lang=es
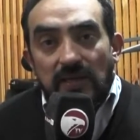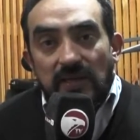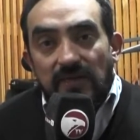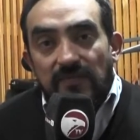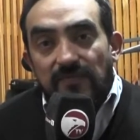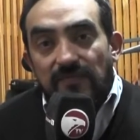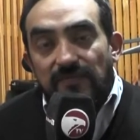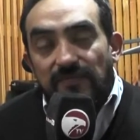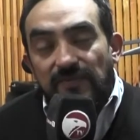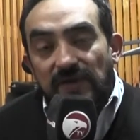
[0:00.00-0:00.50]

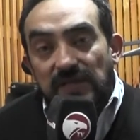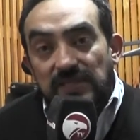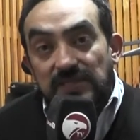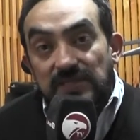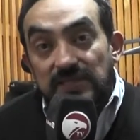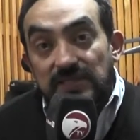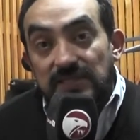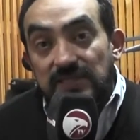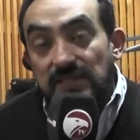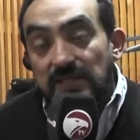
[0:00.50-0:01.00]
quien
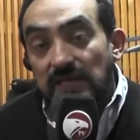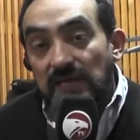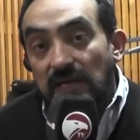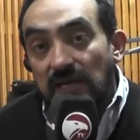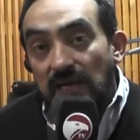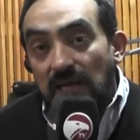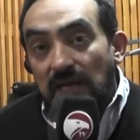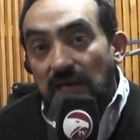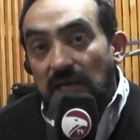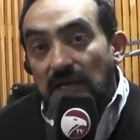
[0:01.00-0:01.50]
falleciera
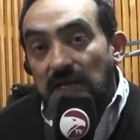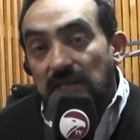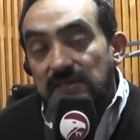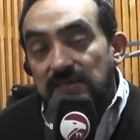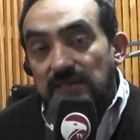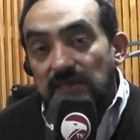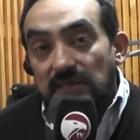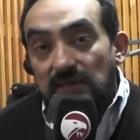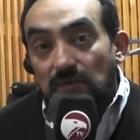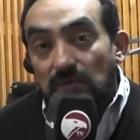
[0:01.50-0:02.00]

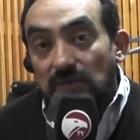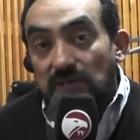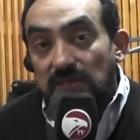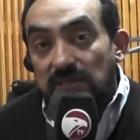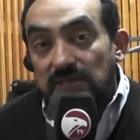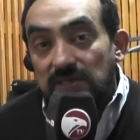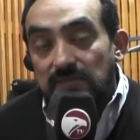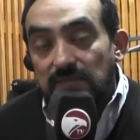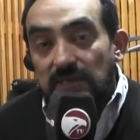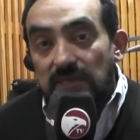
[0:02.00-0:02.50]
hace
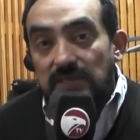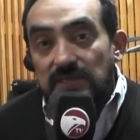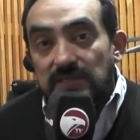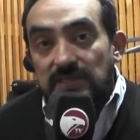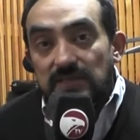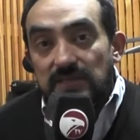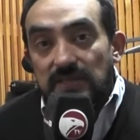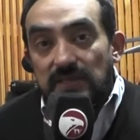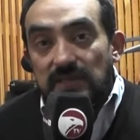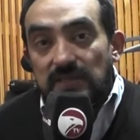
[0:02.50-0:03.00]
unas semanas
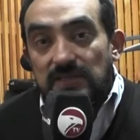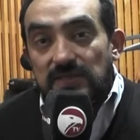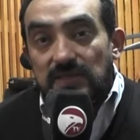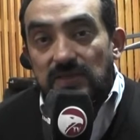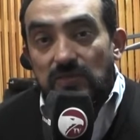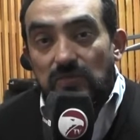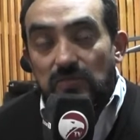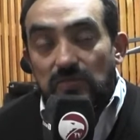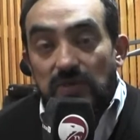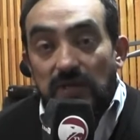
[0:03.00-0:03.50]
atrás
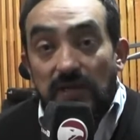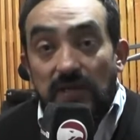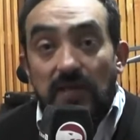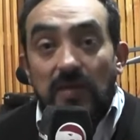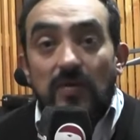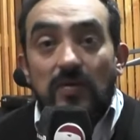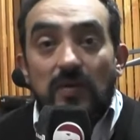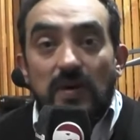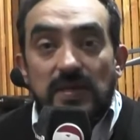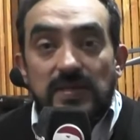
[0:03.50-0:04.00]
en un
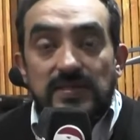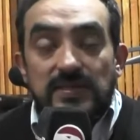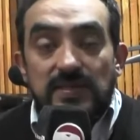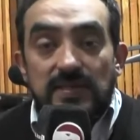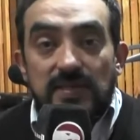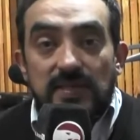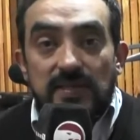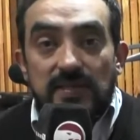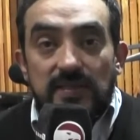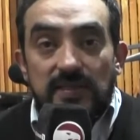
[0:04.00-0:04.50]
trágico
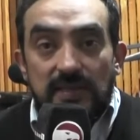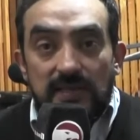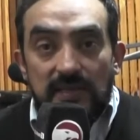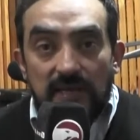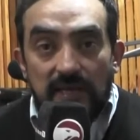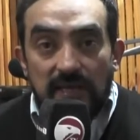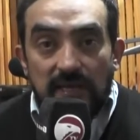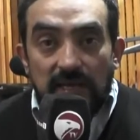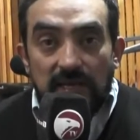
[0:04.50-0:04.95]
accidente